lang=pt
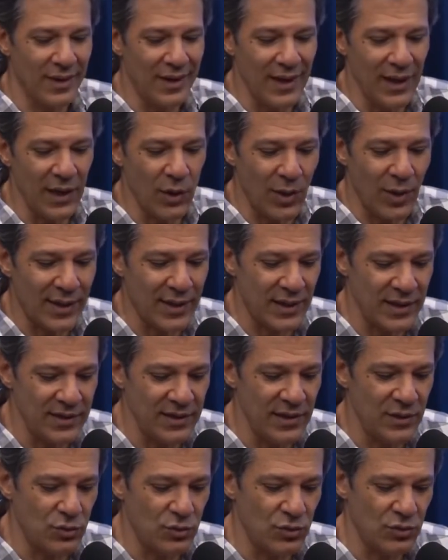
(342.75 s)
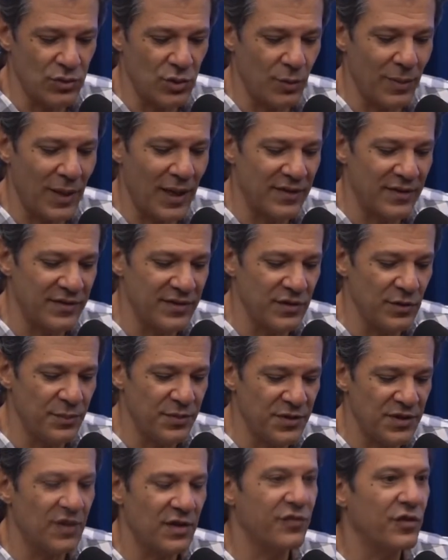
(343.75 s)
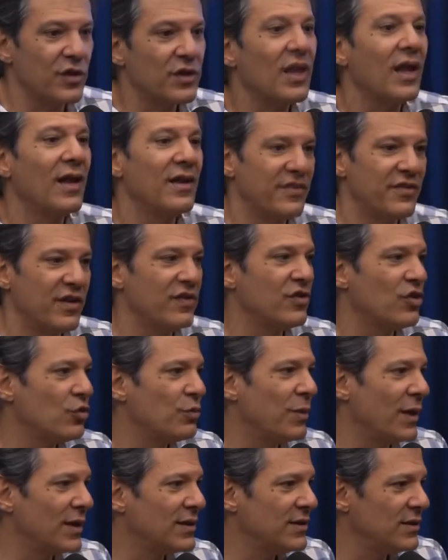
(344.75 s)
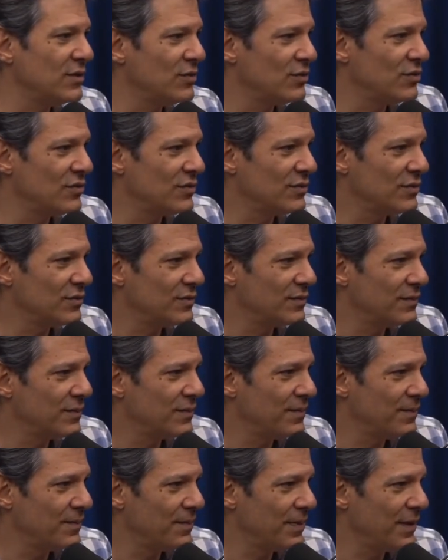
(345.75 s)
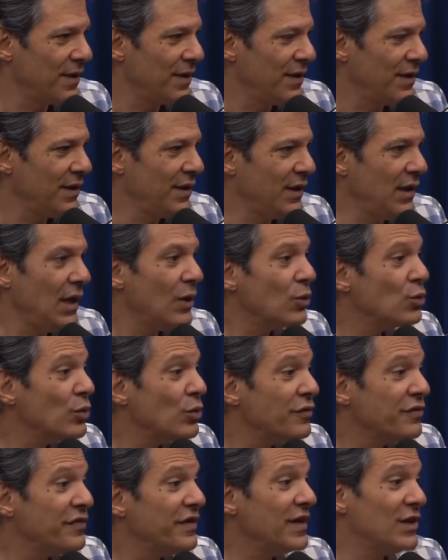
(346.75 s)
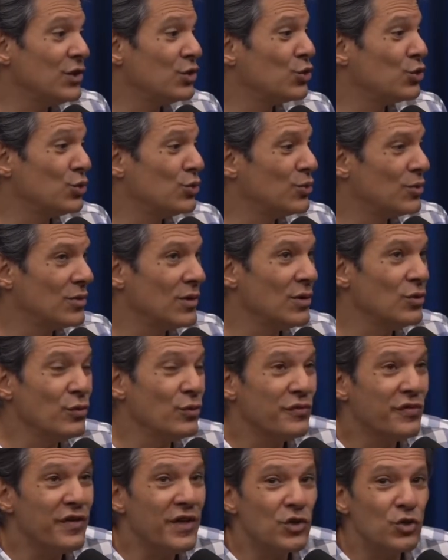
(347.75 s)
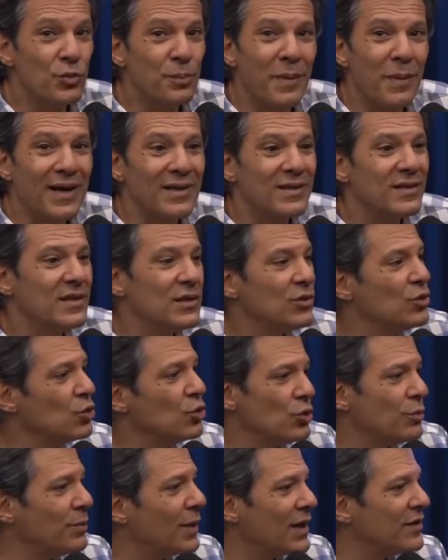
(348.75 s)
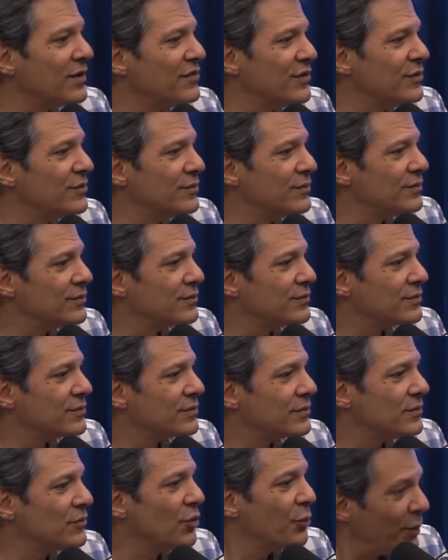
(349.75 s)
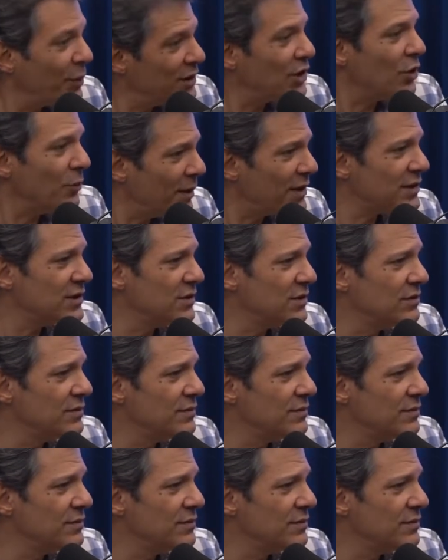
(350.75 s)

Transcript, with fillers: Eu acredito que o Brasil precisa fortalecer seus partidos. E eu não vejo, eu não vejo partido no Brasil. O PT é um partido.